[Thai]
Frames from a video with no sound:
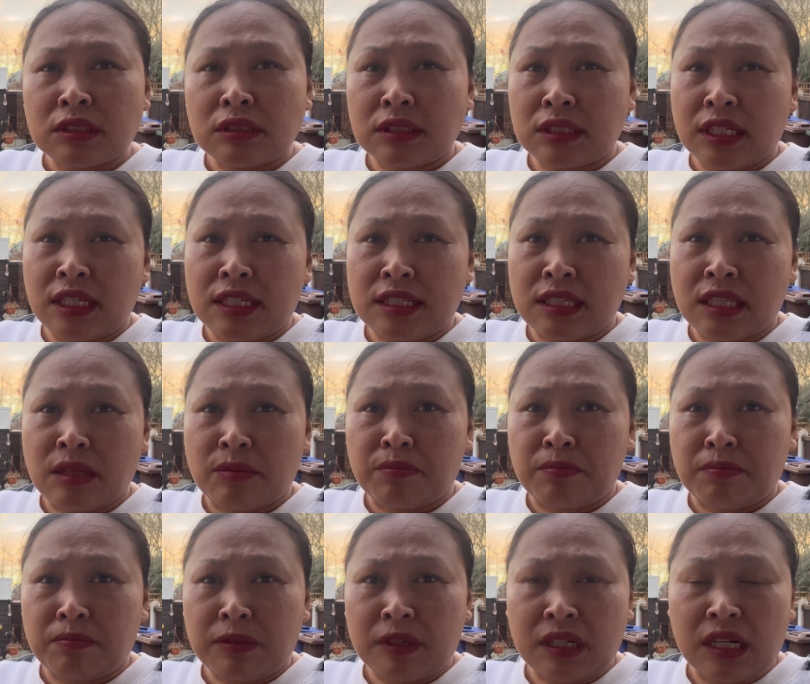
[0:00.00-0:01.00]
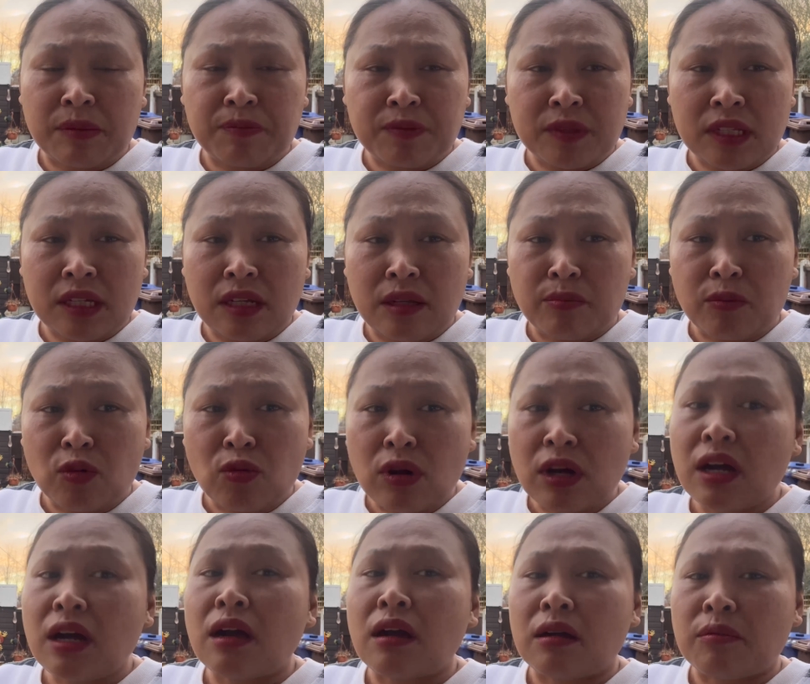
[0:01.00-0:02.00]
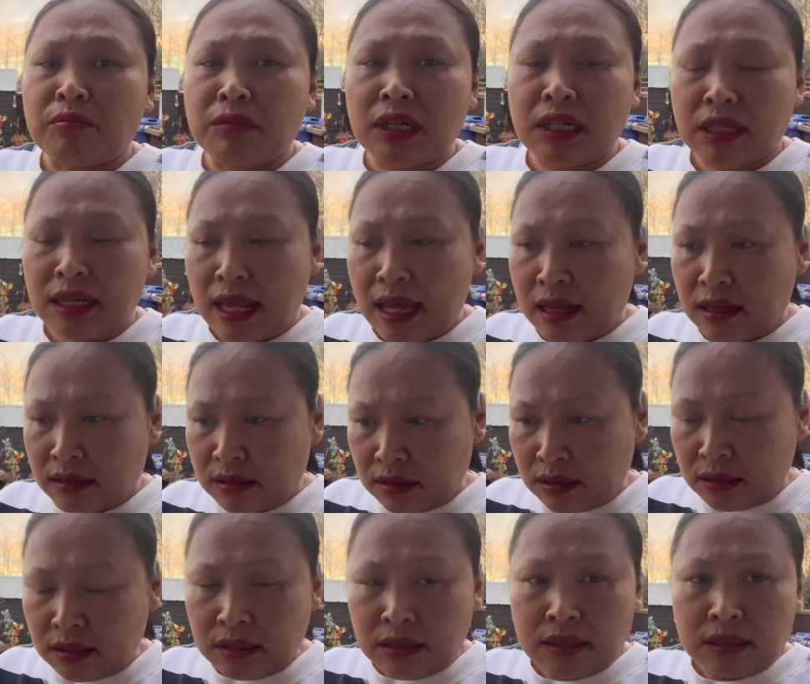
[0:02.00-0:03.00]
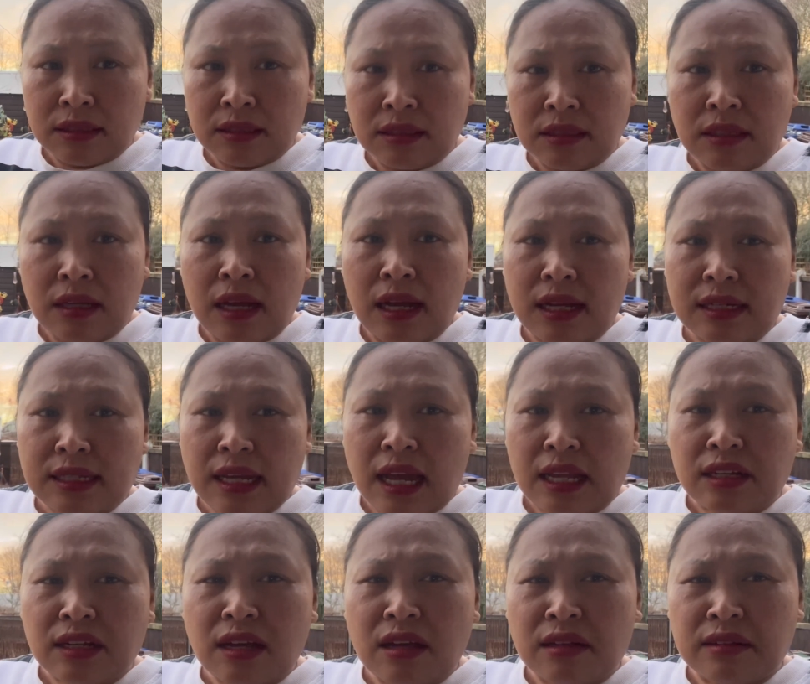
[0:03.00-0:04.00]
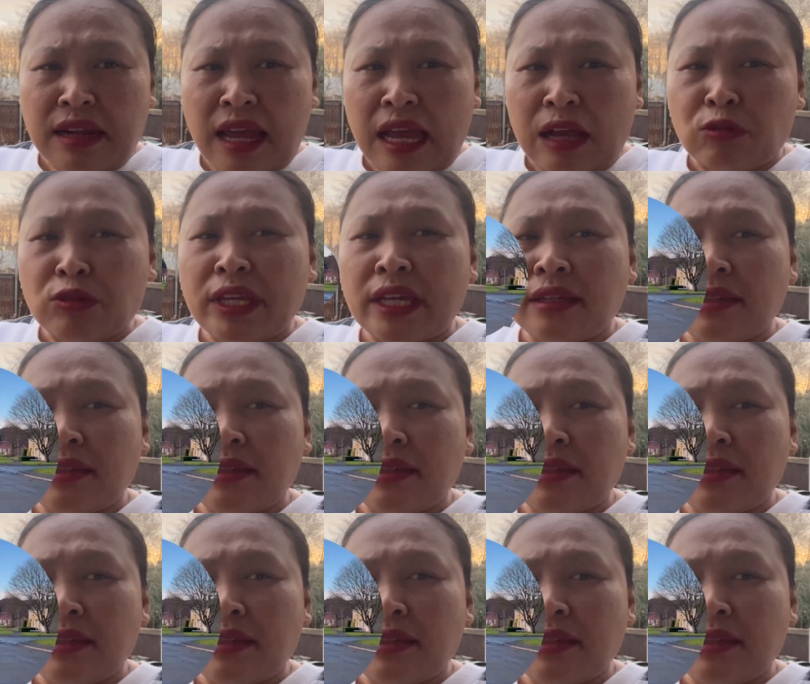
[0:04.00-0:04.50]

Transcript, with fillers: สี่สิบเกือบสี่โมงก็มืดละอากาศก็หนาวเย็น